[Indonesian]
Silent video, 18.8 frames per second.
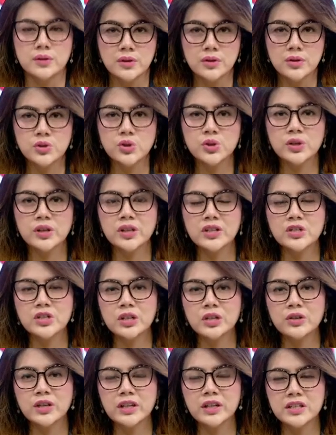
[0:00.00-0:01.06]
Seorang
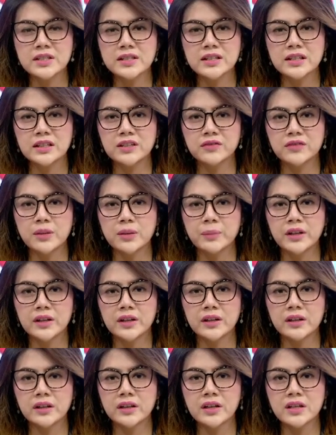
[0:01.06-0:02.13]
calon legislatif
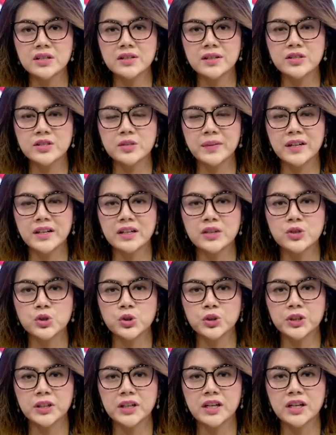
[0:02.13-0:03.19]
DPR RI asal Jepara,
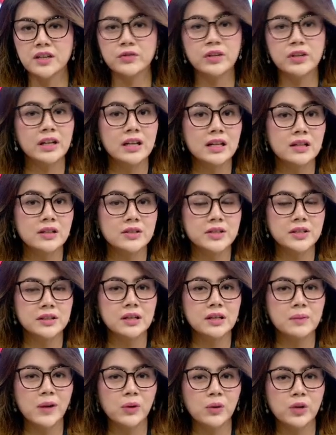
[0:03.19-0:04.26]
Jawa Tengah viral
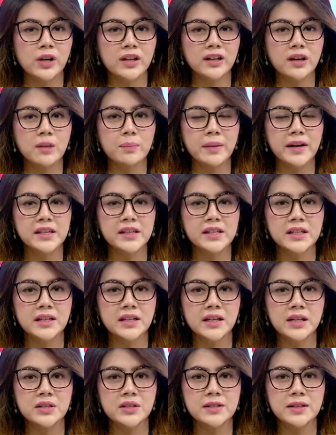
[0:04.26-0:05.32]
setelah melakukan kampanye
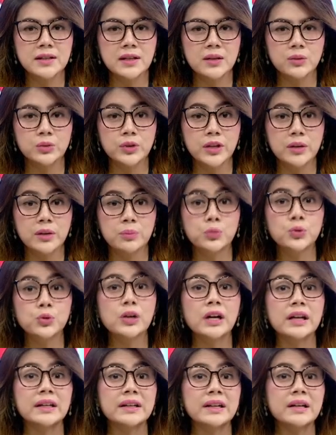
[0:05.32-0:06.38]
dengan cara unik.
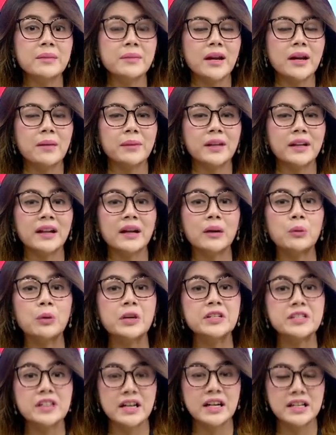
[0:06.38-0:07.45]
Bukannya menampilkan
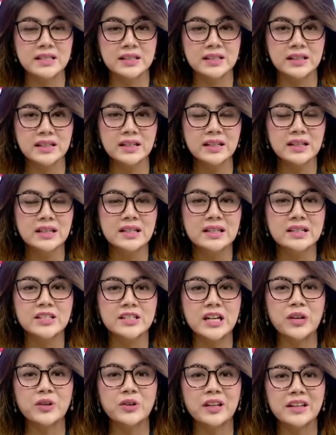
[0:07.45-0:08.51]
wajah asli,
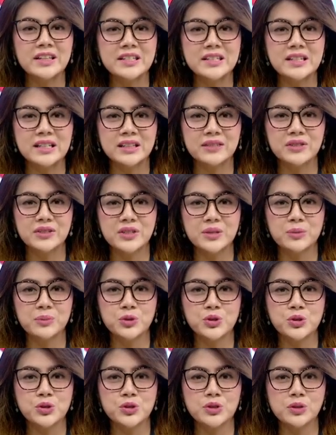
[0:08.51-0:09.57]
calon legislatif
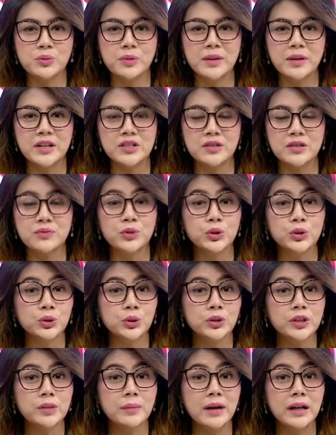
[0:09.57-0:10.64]
tersebut justru memajang
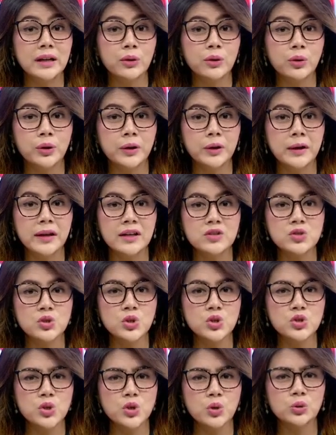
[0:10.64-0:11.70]
foto di Baliho dengan
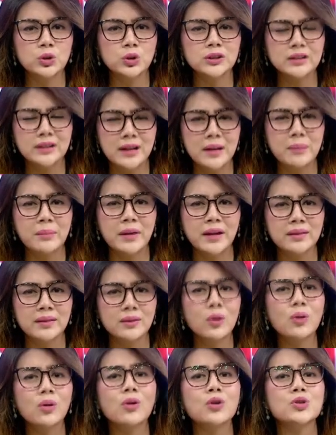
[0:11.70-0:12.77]
sosok Ultraman
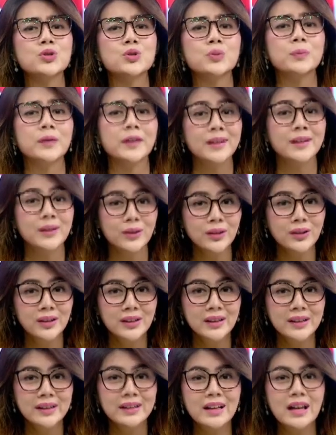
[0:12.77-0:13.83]
tokoh superhero
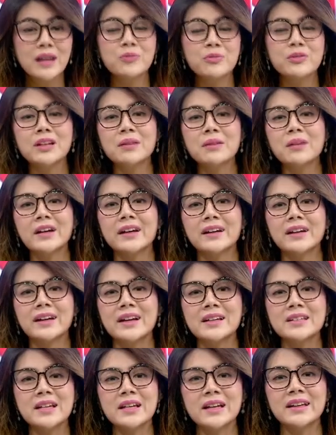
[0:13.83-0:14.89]
dalam film layar
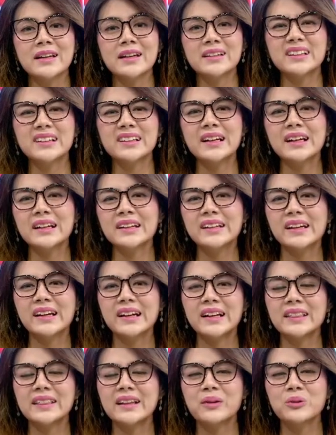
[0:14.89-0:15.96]
kaca yang tenar di
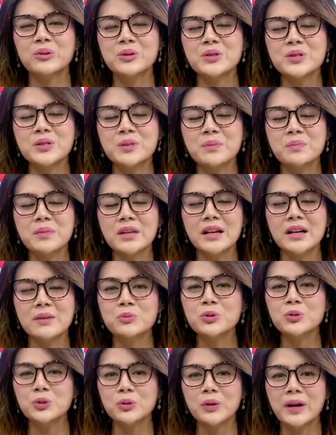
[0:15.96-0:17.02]
era tahun
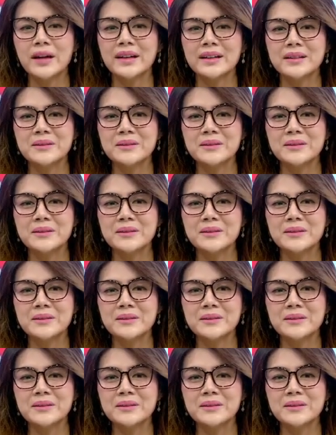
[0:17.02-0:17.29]
90-an.